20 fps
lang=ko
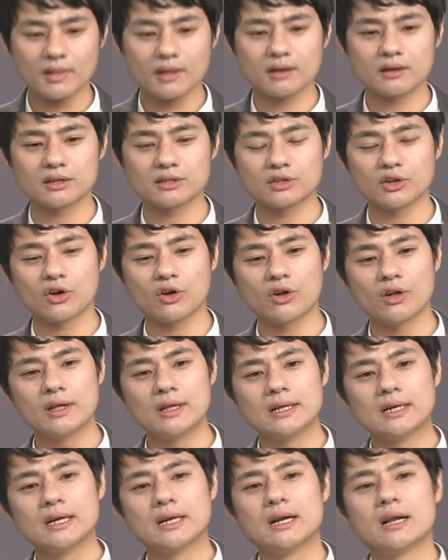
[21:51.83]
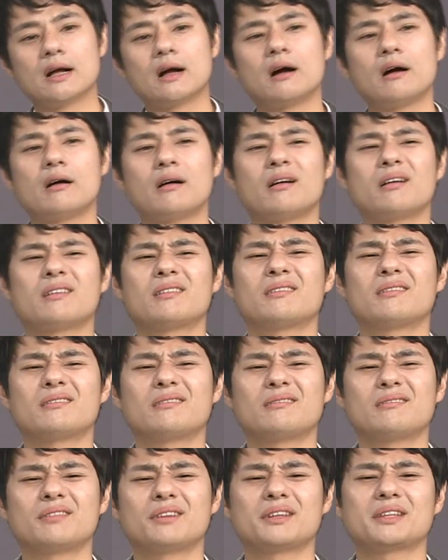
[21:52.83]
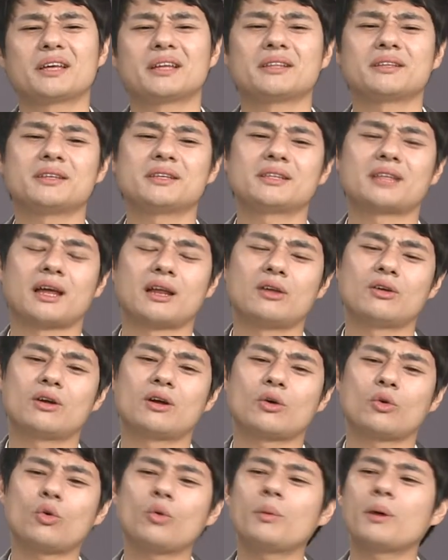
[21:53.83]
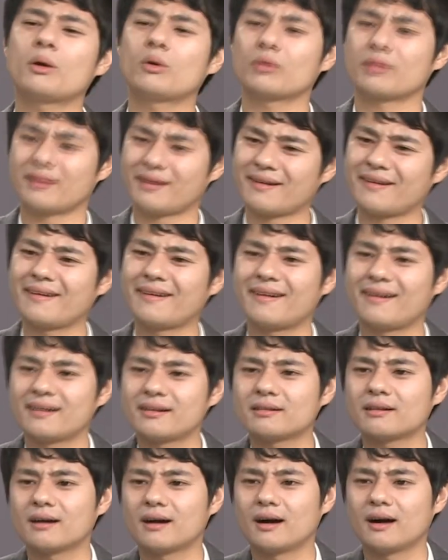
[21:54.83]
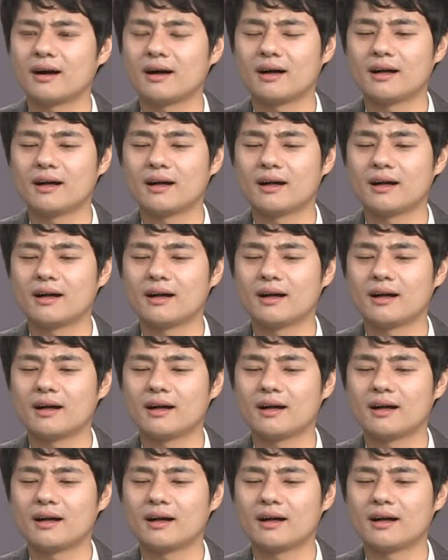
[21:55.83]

그래서 아, 어, 왜 나는 이 달려라 코바로 살아야 하는가.